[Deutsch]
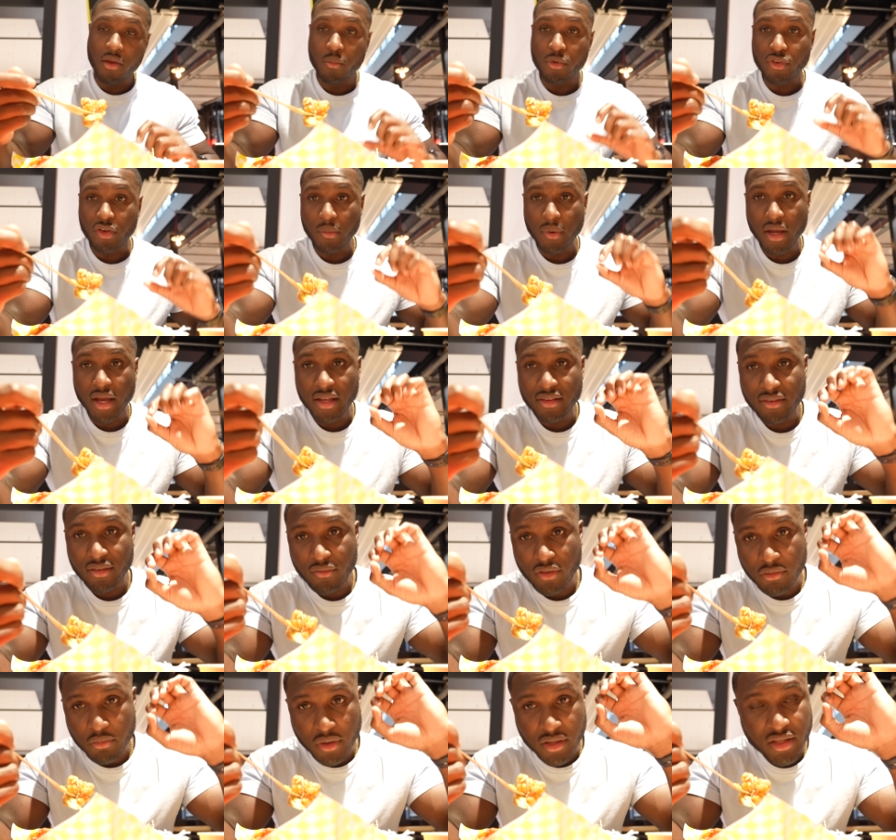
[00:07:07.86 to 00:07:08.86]
ihr müsst euch mal
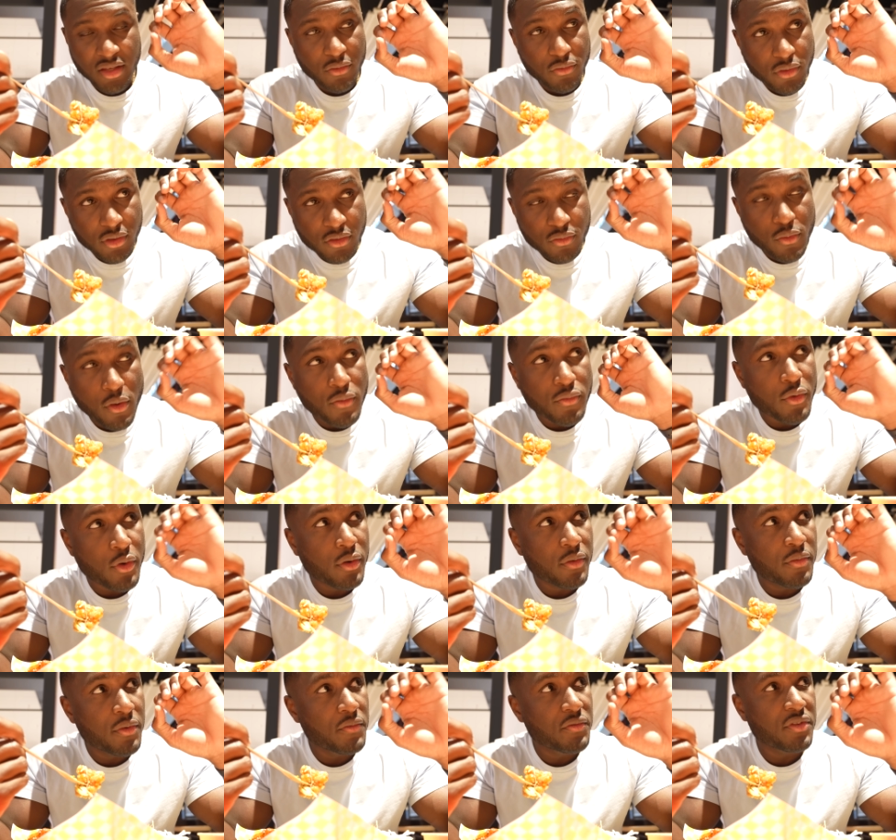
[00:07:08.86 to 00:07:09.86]
reinziehen, was man hier für 12,50
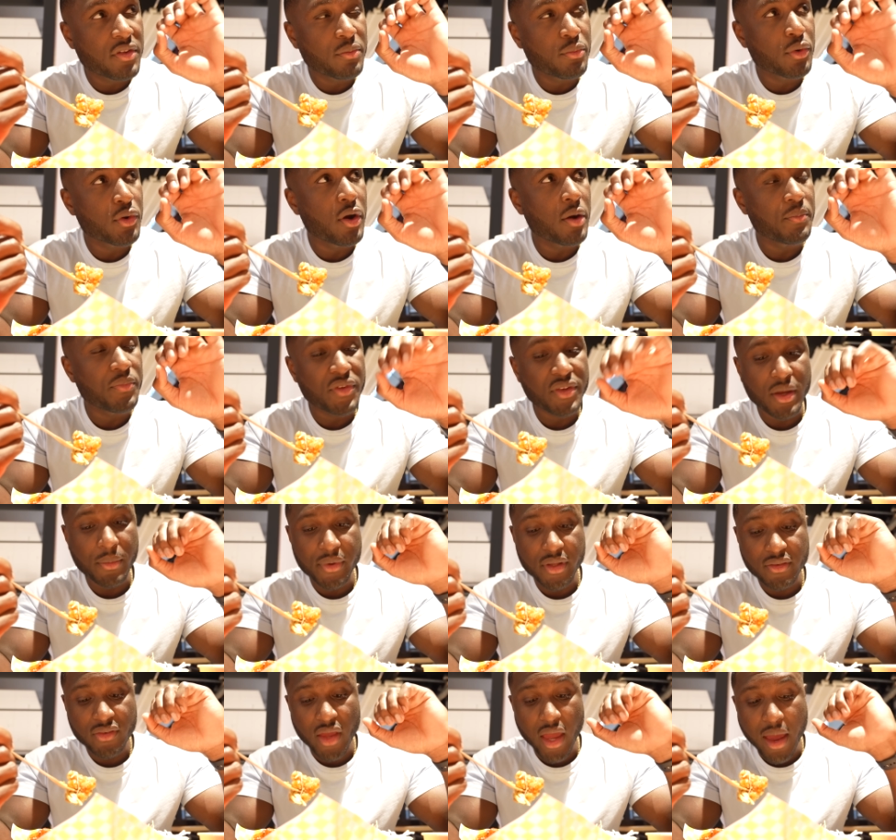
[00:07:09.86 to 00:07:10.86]
Euro bekommt. Ich habe
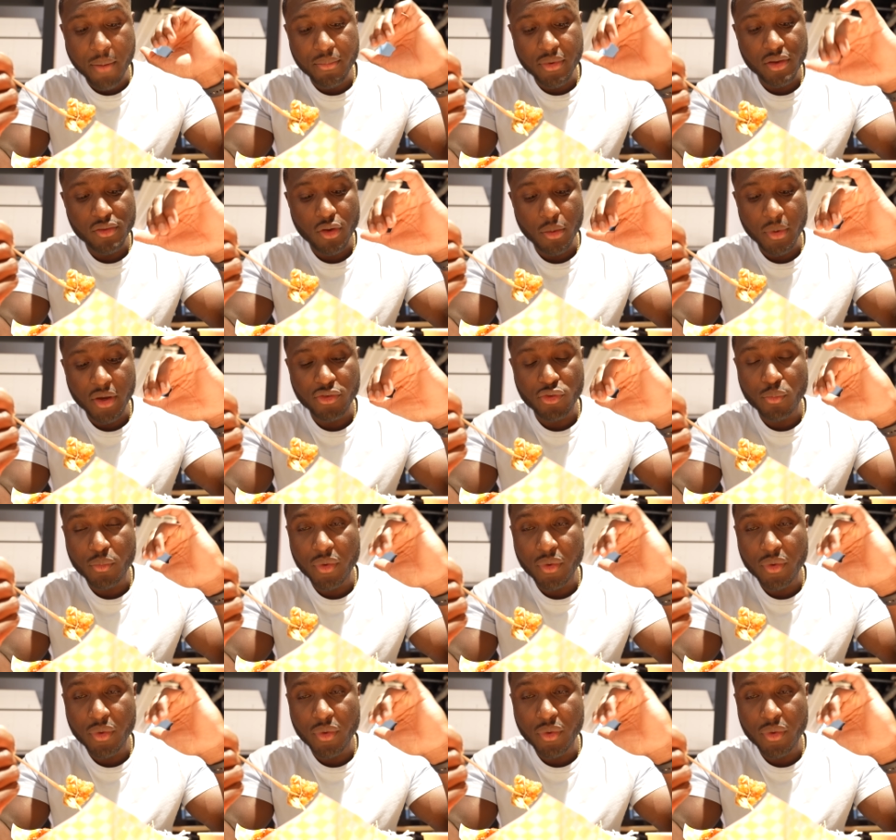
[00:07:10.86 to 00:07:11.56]
jetzt hier M genommen, also